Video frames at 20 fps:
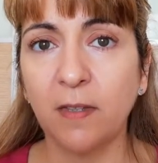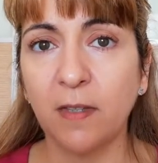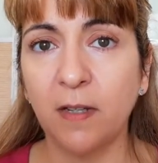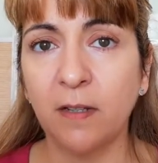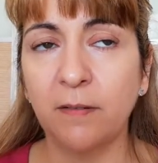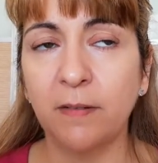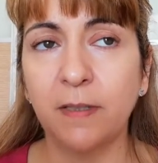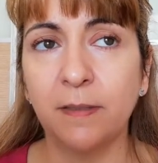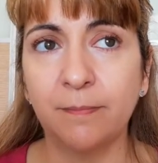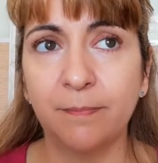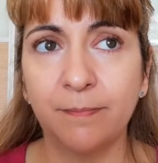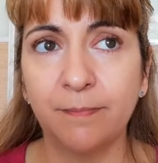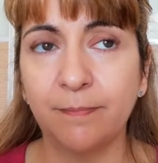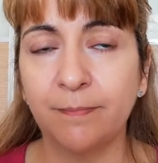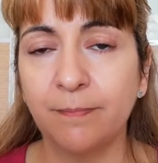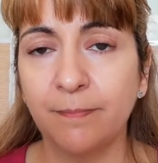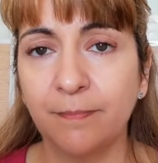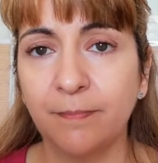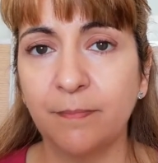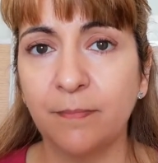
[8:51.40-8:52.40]
A ver,
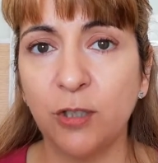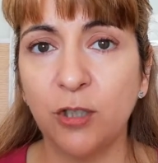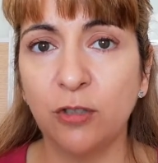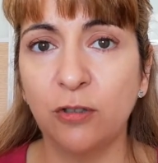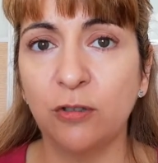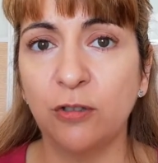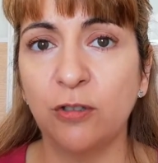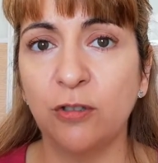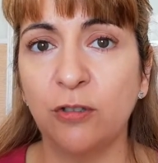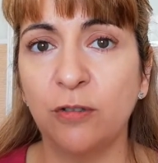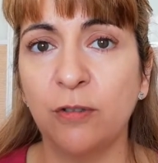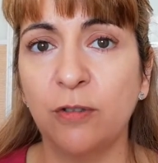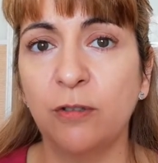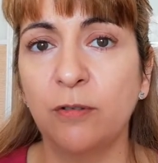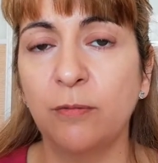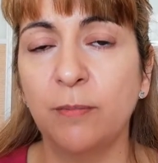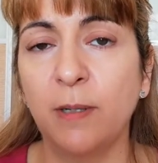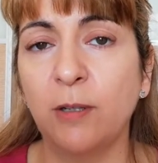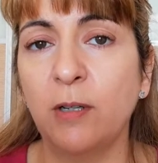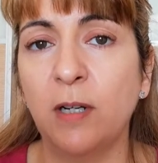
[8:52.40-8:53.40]
yo,
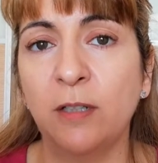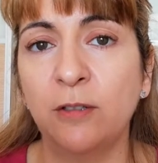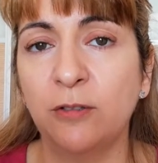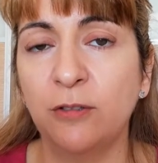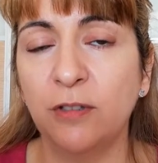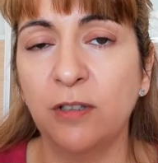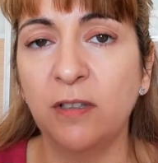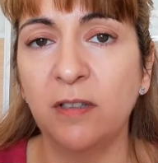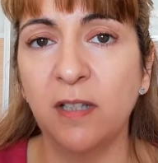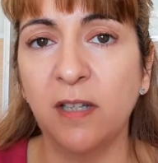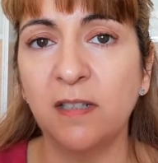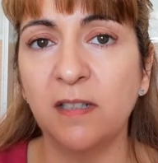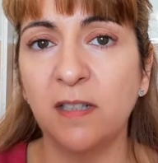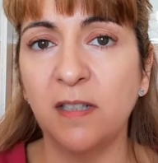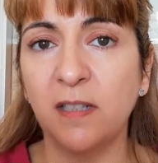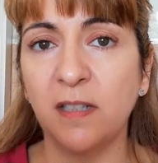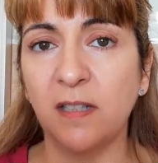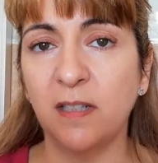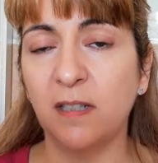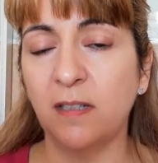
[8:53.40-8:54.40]
yo veo las noticias
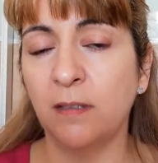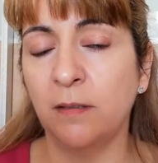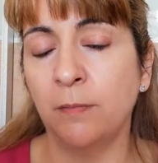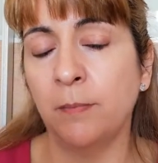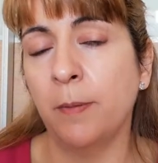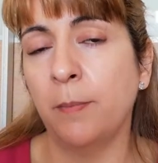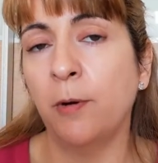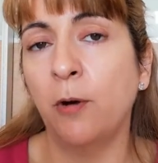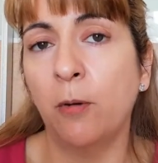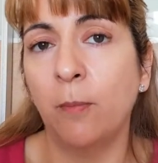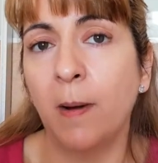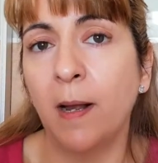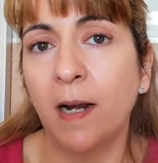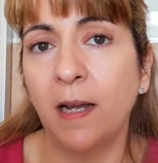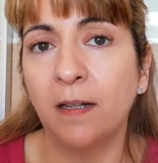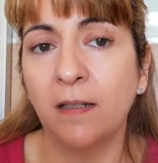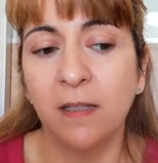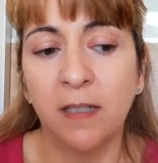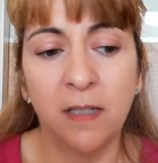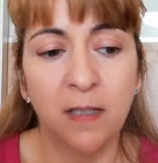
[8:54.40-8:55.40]
y me pongo
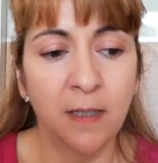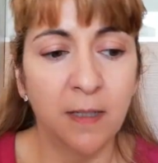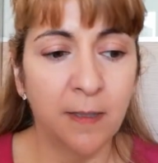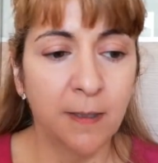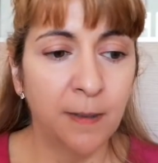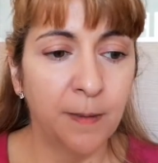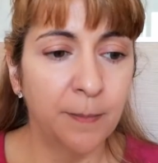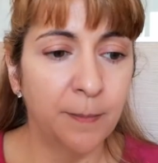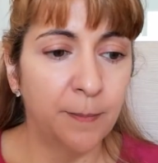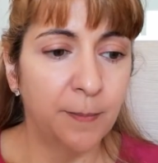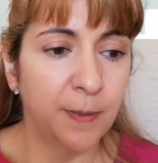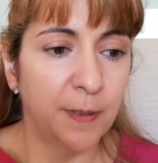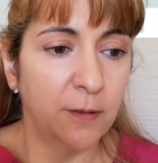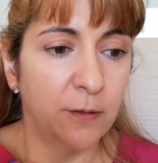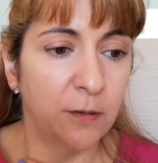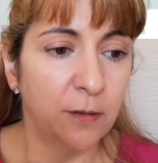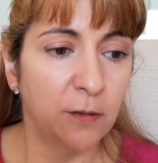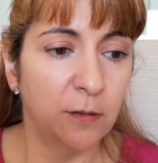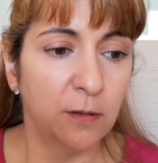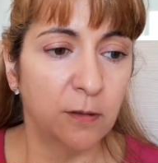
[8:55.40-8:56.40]
mala.
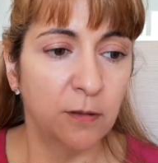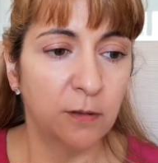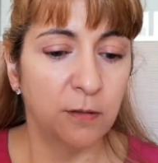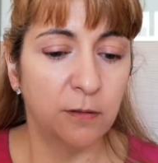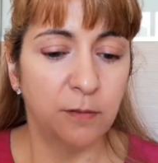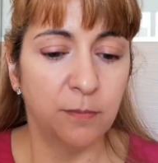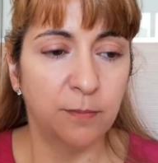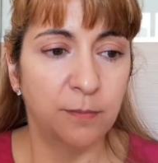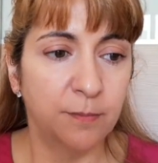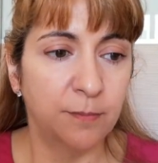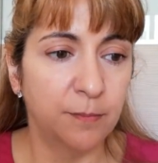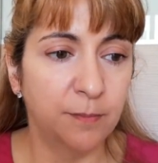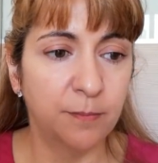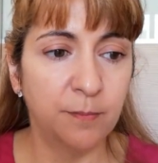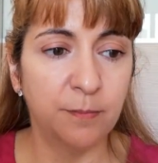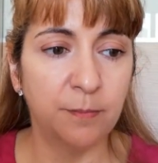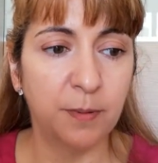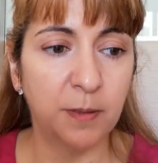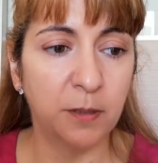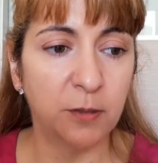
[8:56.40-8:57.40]
Pero,
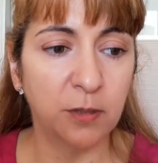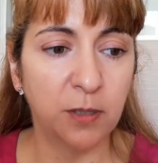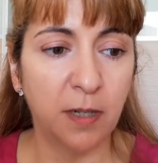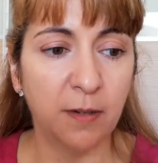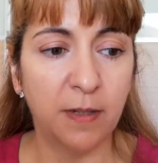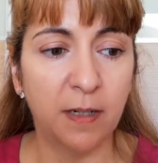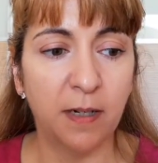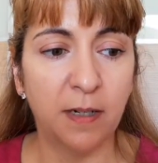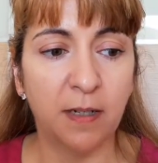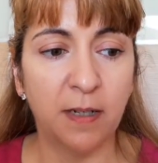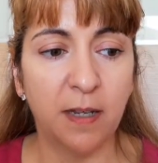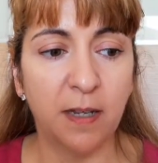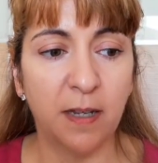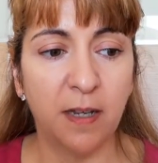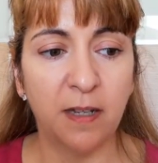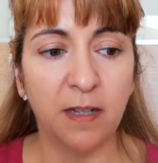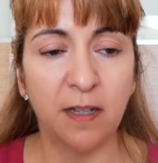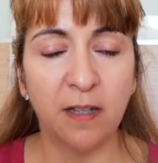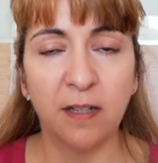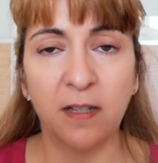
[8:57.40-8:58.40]
pero es que, a ver, hay que,
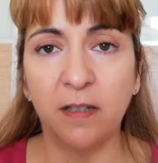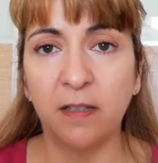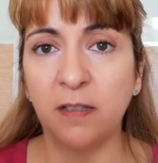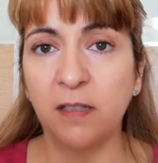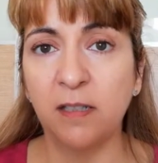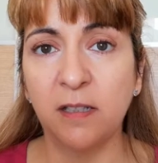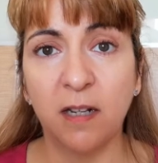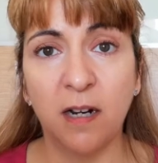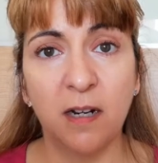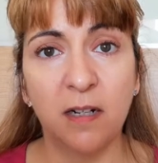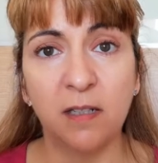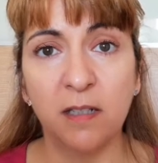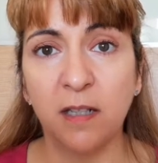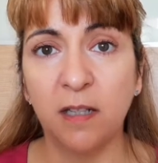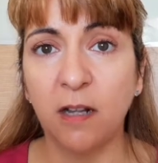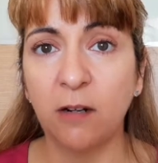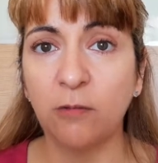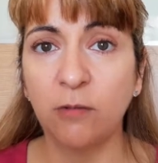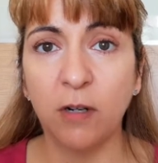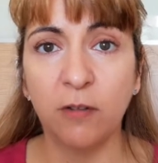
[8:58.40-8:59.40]
hay que distraerse
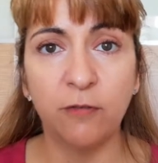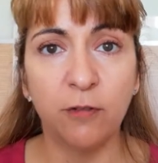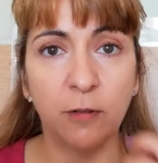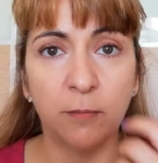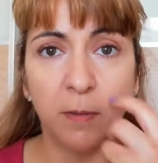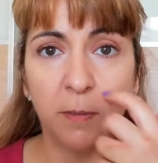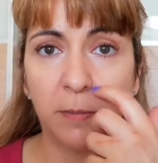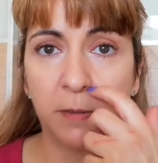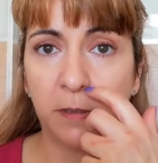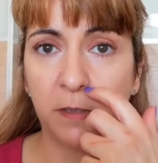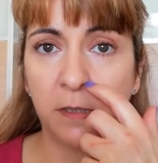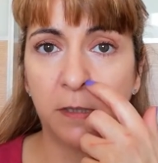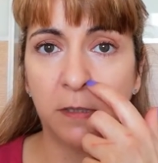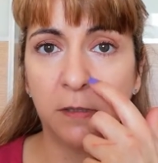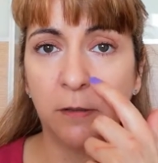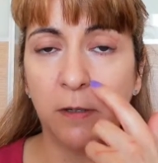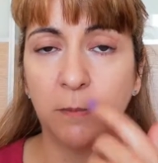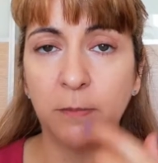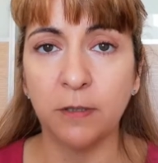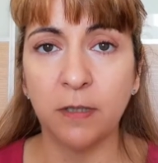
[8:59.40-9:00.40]
de alguna forma porque si
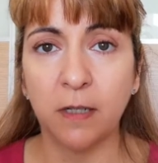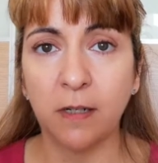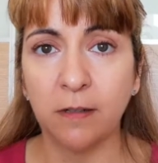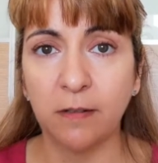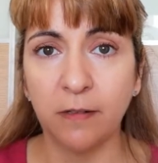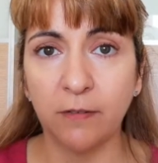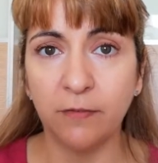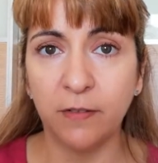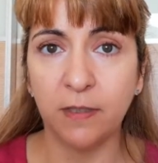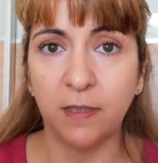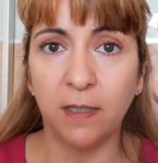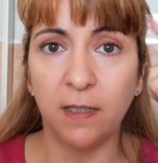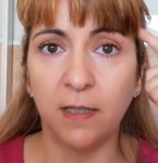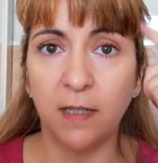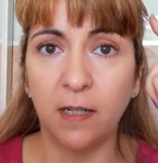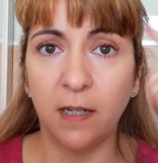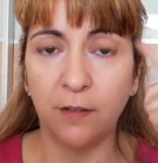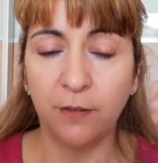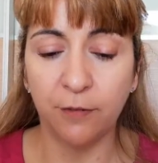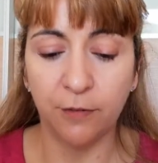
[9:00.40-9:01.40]
no vamos a acabar fatal de
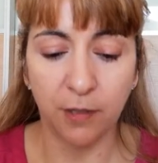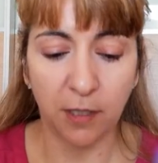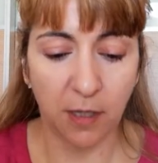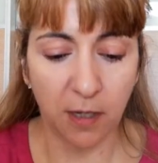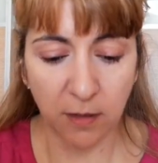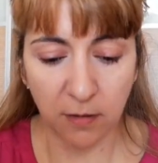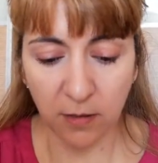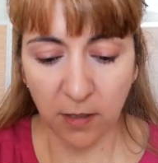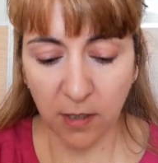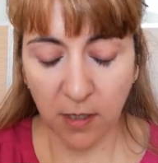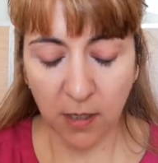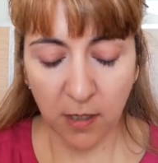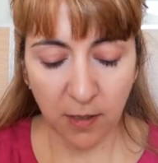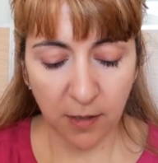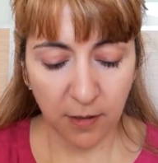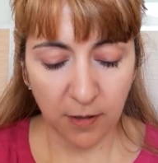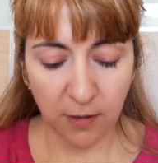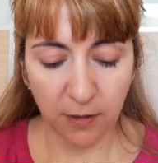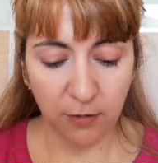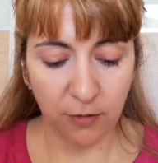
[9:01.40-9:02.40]
la azotea.
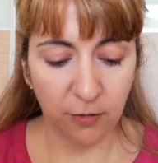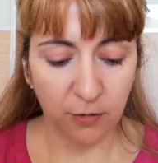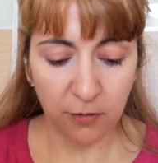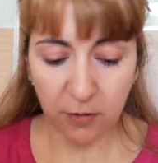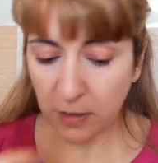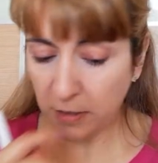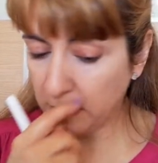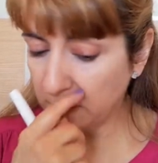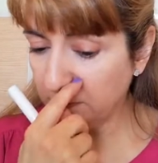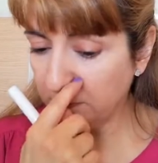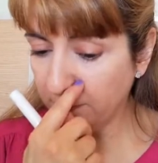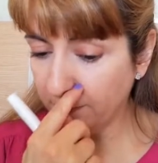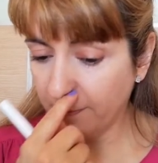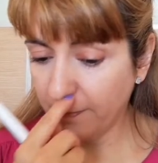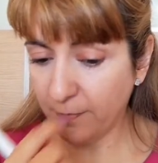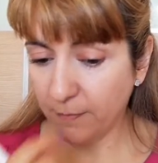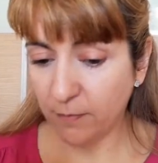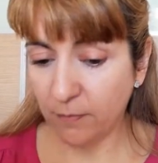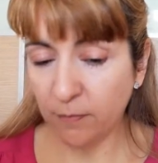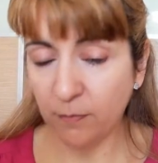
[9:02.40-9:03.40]
Entonces,
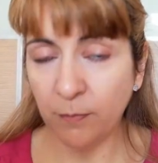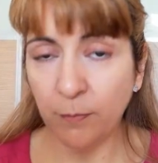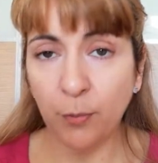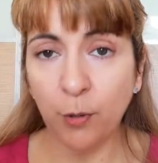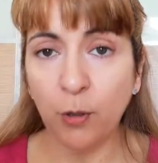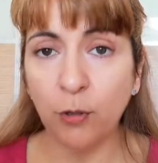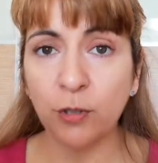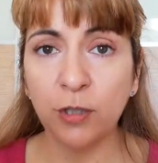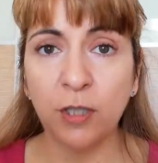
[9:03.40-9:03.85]
un poco